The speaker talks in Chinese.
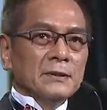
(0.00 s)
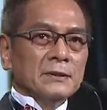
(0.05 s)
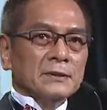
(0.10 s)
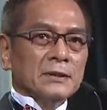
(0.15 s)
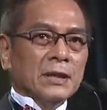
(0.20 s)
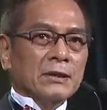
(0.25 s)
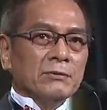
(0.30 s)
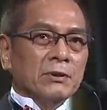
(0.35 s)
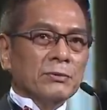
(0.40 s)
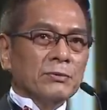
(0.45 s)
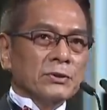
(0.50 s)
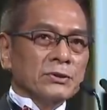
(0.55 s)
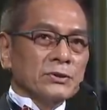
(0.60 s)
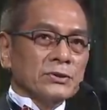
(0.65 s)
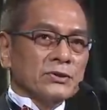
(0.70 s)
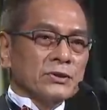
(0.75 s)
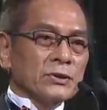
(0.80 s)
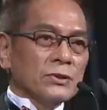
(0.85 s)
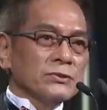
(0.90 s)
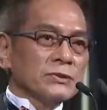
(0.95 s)
当晚我就
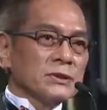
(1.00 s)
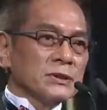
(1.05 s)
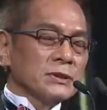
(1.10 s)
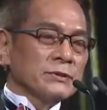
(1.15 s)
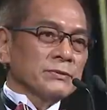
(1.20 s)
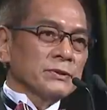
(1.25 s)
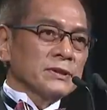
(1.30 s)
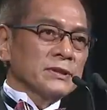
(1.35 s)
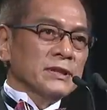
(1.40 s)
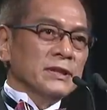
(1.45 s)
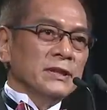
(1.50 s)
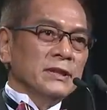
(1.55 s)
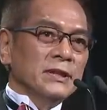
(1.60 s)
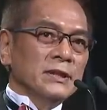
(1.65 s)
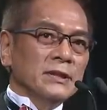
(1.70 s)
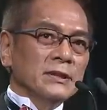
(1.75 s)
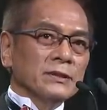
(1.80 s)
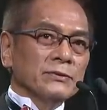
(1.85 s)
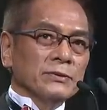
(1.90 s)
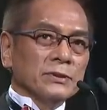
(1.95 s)
收拾了我行
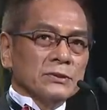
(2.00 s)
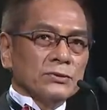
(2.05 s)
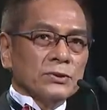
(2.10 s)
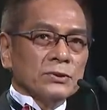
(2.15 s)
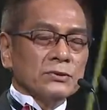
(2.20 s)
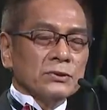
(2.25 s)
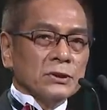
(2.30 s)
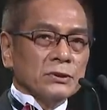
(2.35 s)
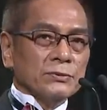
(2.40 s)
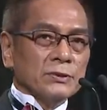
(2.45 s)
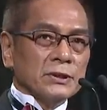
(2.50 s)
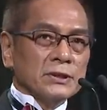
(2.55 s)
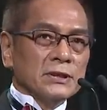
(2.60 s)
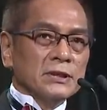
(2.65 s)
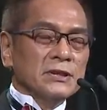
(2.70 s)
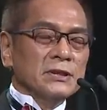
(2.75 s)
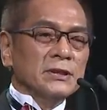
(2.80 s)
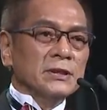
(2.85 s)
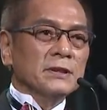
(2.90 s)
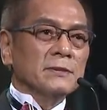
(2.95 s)
李，我收拾了我
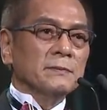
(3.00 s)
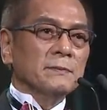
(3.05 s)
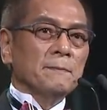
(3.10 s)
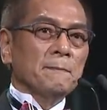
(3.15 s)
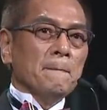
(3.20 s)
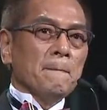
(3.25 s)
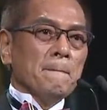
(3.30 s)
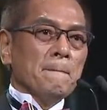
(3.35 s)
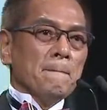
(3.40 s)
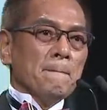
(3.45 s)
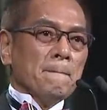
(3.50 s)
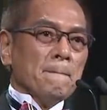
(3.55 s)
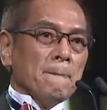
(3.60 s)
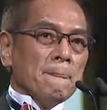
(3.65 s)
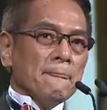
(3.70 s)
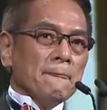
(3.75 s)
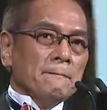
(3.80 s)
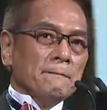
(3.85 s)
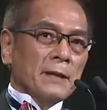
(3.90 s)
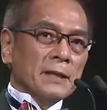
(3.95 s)
心情，
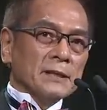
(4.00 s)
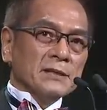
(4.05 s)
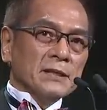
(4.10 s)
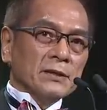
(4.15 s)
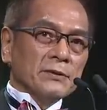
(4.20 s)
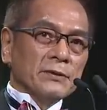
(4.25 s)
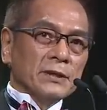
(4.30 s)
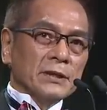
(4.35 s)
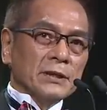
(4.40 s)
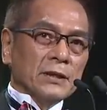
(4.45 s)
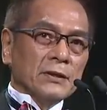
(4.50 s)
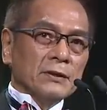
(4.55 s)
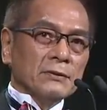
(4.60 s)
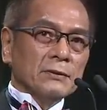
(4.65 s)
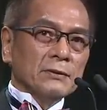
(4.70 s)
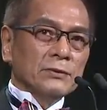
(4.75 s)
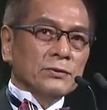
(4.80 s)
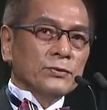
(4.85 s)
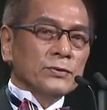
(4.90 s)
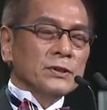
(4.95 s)
马上回到
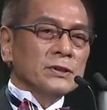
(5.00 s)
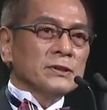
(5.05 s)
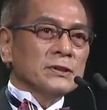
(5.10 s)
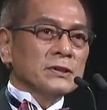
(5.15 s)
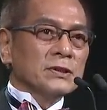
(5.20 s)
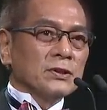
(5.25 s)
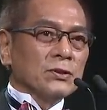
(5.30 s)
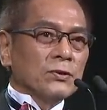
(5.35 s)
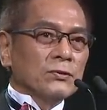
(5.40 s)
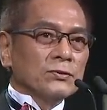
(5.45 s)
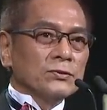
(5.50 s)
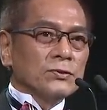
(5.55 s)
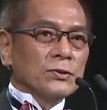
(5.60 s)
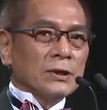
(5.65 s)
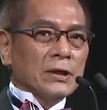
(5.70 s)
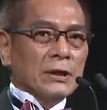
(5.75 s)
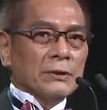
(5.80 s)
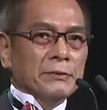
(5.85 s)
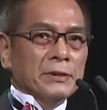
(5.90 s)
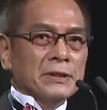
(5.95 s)
录音室的工作
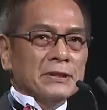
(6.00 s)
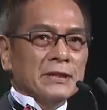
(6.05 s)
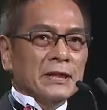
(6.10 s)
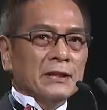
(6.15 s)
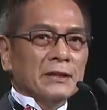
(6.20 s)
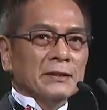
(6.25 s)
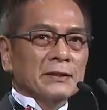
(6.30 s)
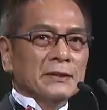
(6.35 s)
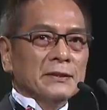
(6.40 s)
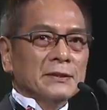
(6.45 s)
岗位上。